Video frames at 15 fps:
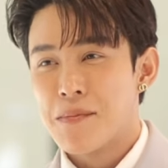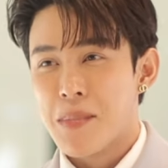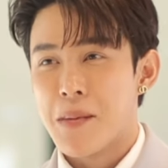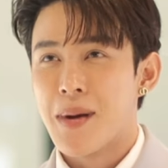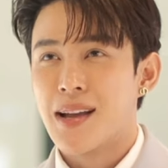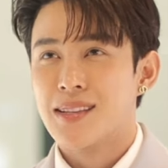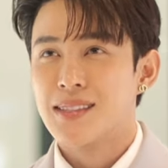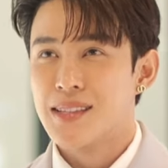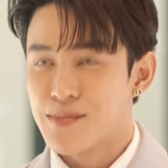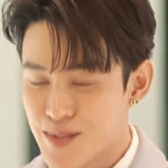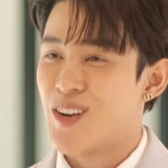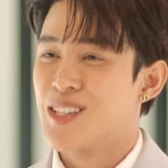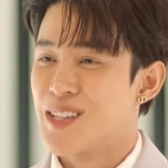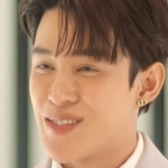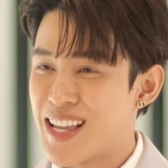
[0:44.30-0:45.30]
ประมาณ
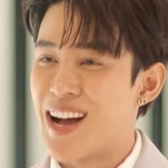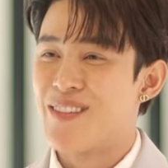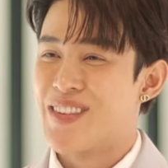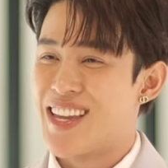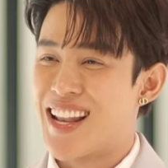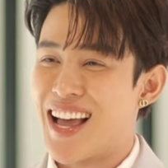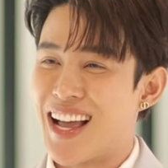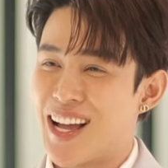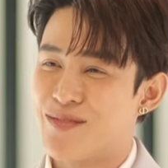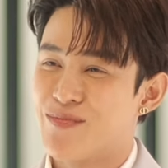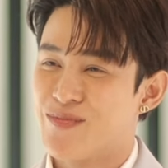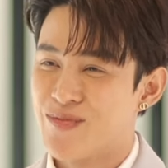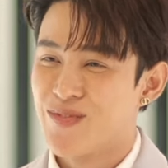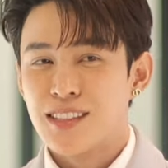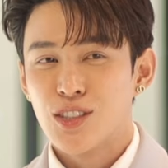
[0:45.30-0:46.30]
12-13ปีแล้วครับ
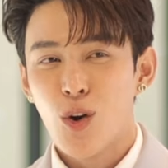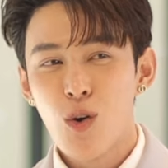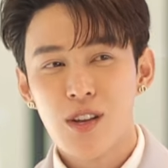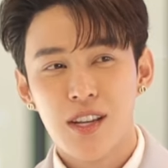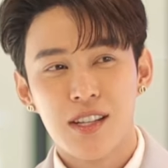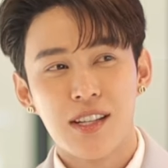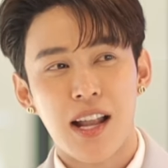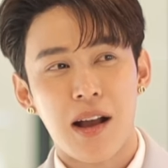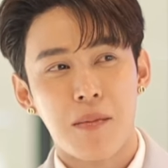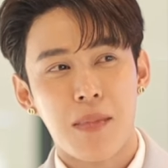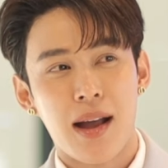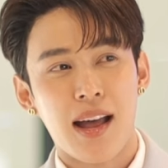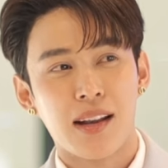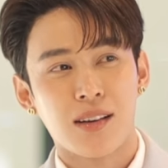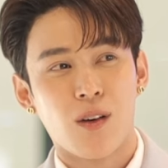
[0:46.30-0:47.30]
โชคดีที่ทาง
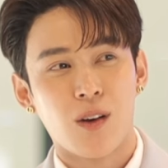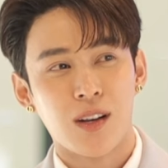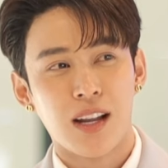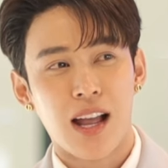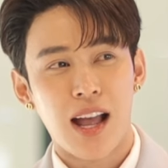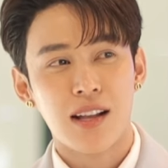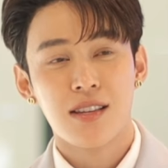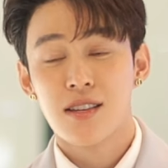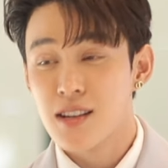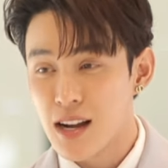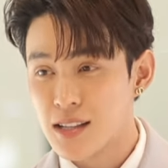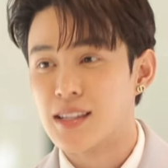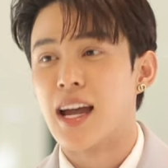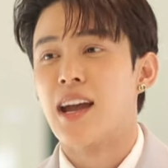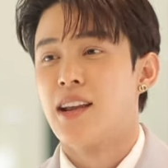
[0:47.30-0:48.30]
บ้านค่อนข้างเชื่อ
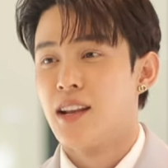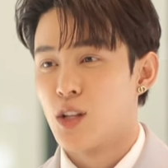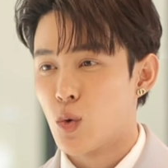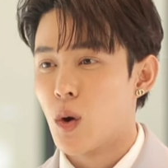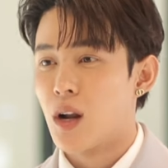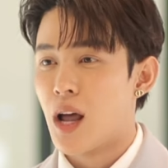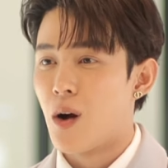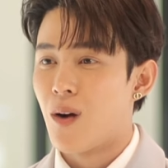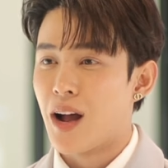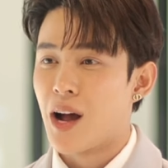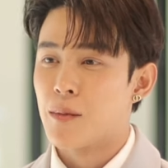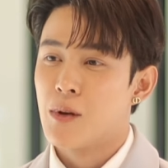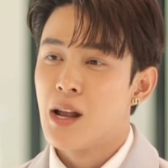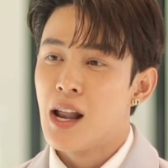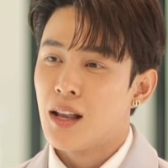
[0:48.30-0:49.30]
ใจในตัวเราครับ